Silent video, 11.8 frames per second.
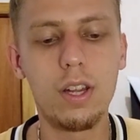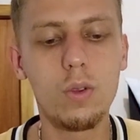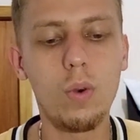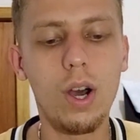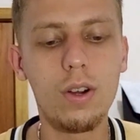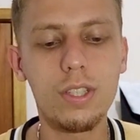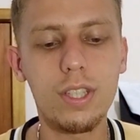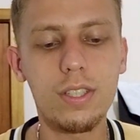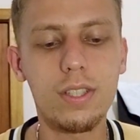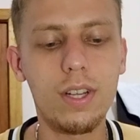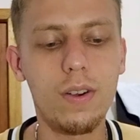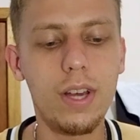atual
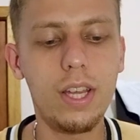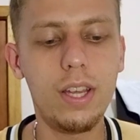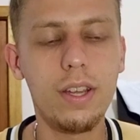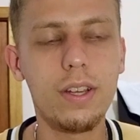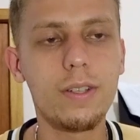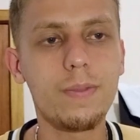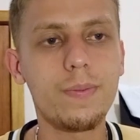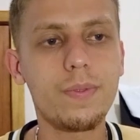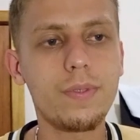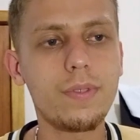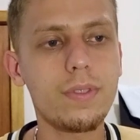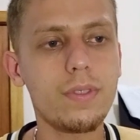gestão aí,
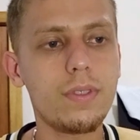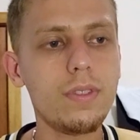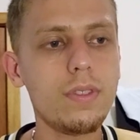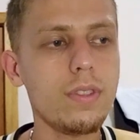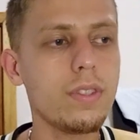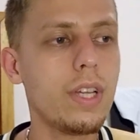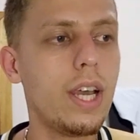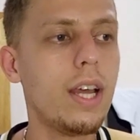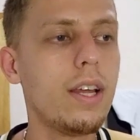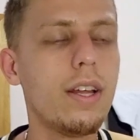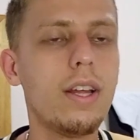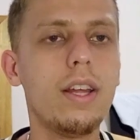
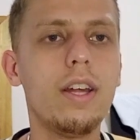né?